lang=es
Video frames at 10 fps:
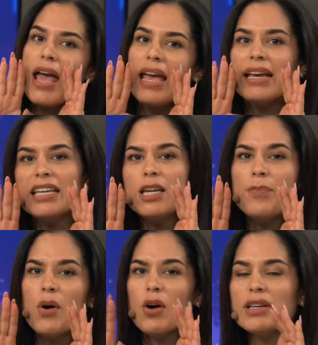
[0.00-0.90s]

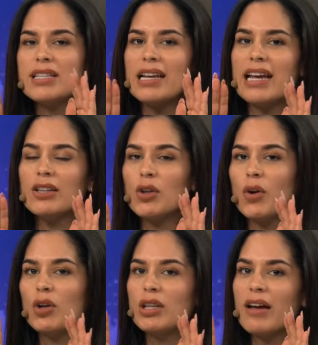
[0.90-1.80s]
equipo y salían
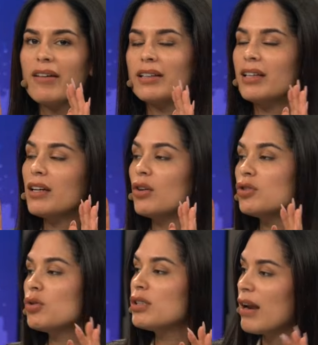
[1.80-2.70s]
todos los travestis
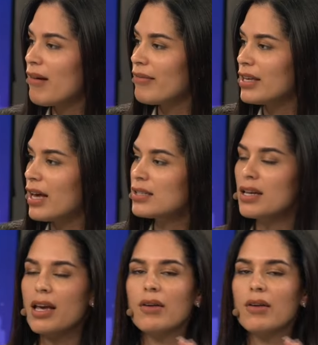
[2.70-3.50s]
con sus salvavidas?